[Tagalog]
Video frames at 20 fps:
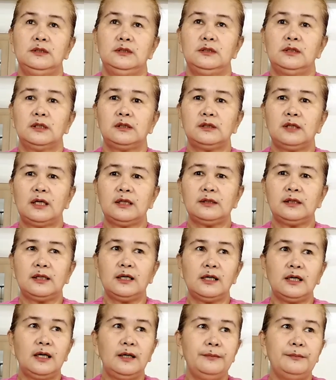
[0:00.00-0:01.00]

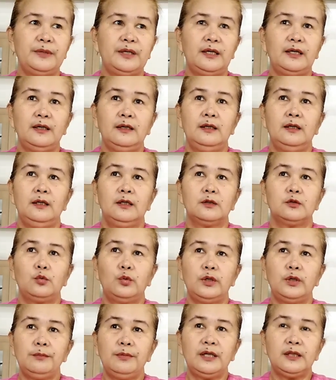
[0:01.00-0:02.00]
Nagtataka kami,
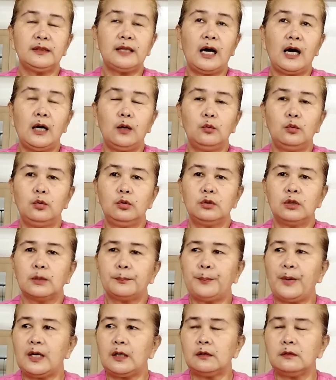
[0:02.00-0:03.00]
tuwing may tao na
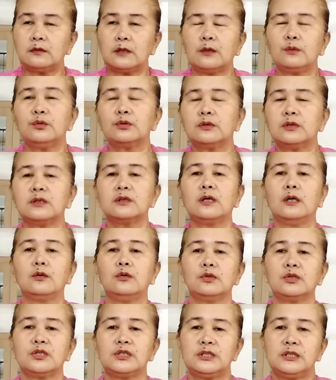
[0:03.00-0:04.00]
parang takot na
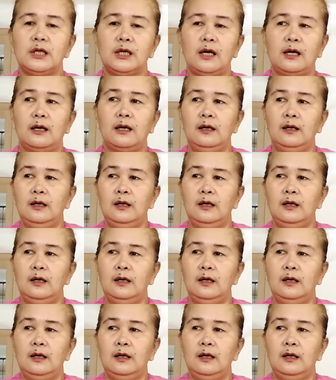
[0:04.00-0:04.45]
takot siya.